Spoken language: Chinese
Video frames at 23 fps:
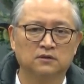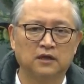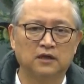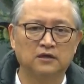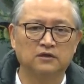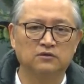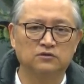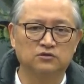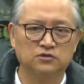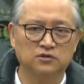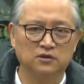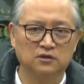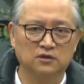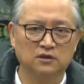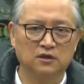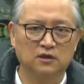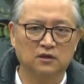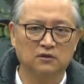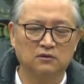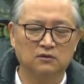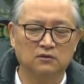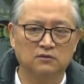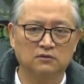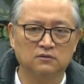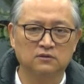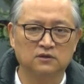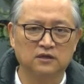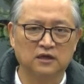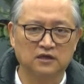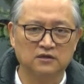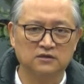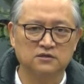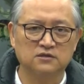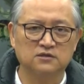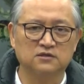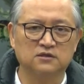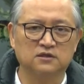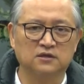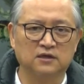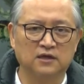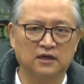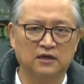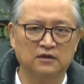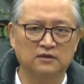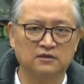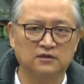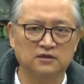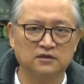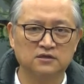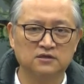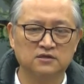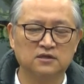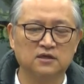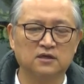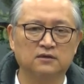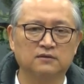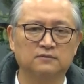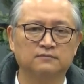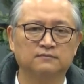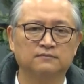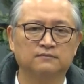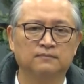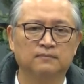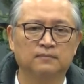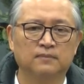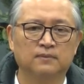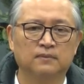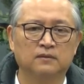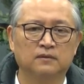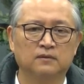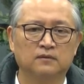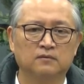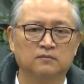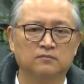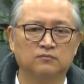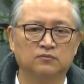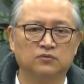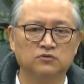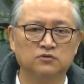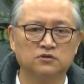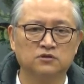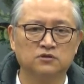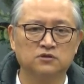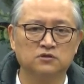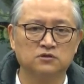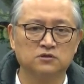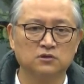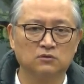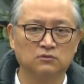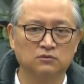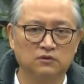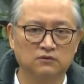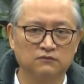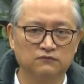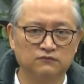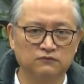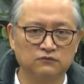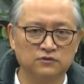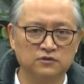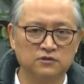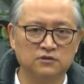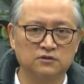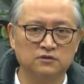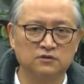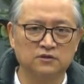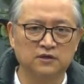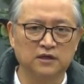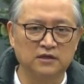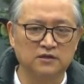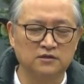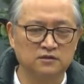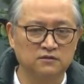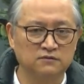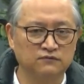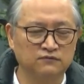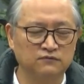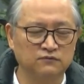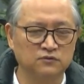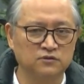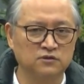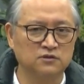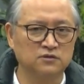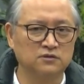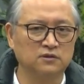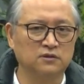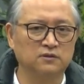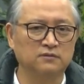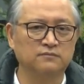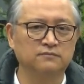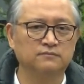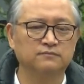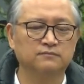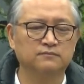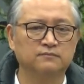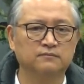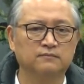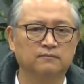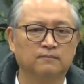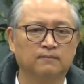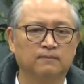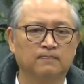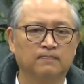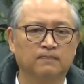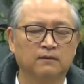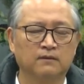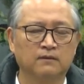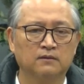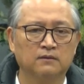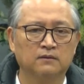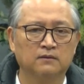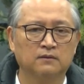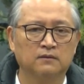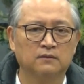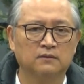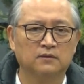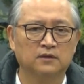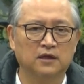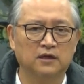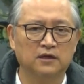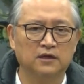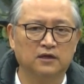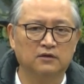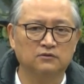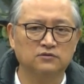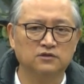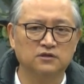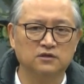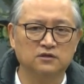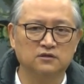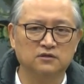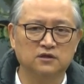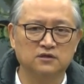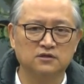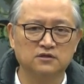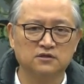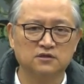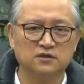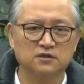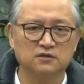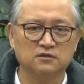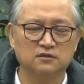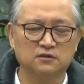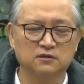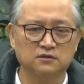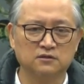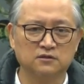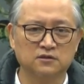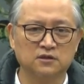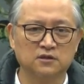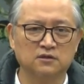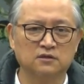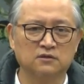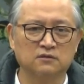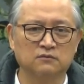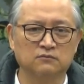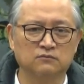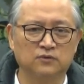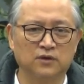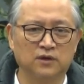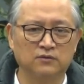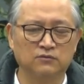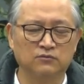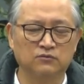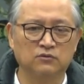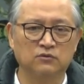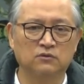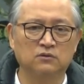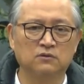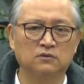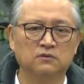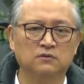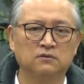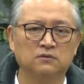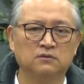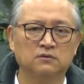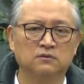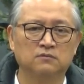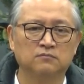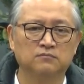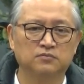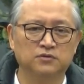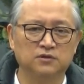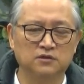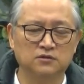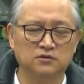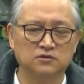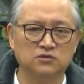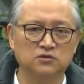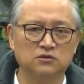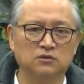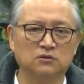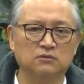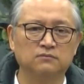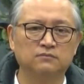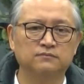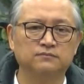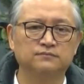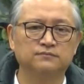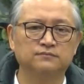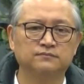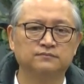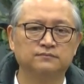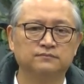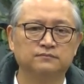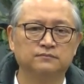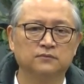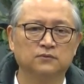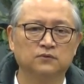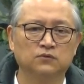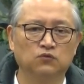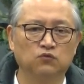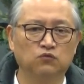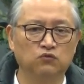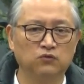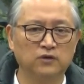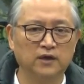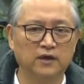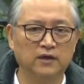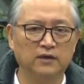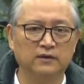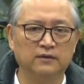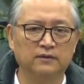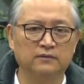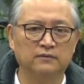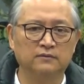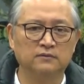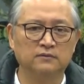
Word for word: 他也宣告他自己来地上，不是受人服侍，乃是服侍人。他了解人生的这个软弱。贫穷、无奈、